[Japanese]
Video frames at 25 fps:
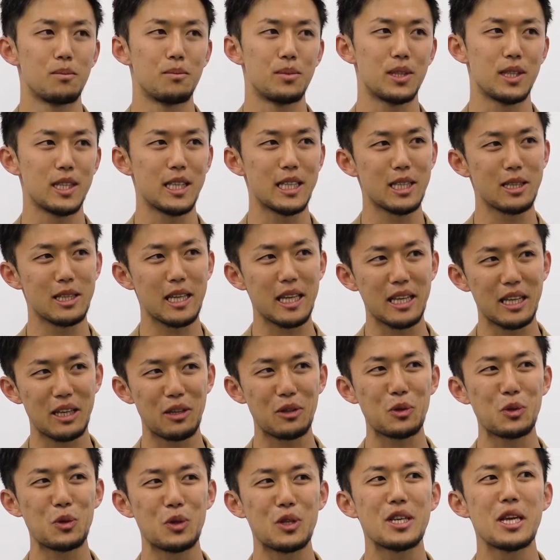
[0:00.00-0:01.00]
ビジネス的な
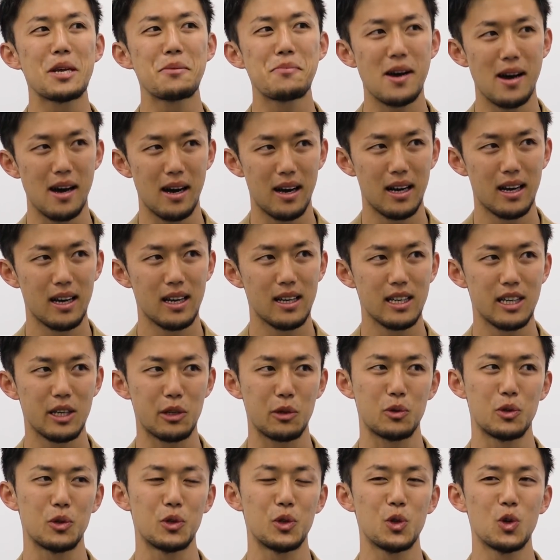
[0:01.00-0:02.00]
ところで言えば、やは
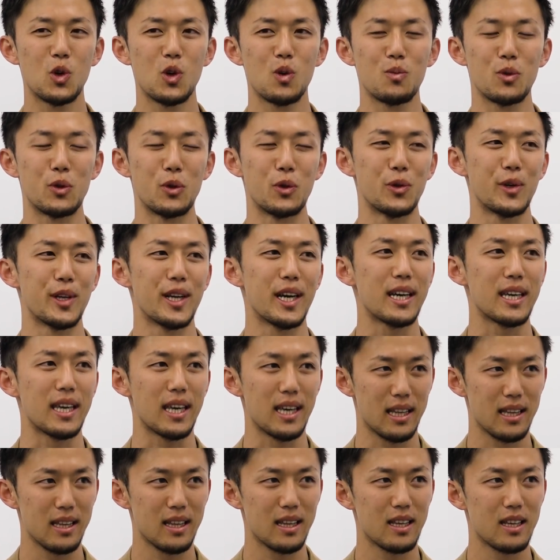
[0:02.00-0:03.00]
りこうユニフォームの売り上げ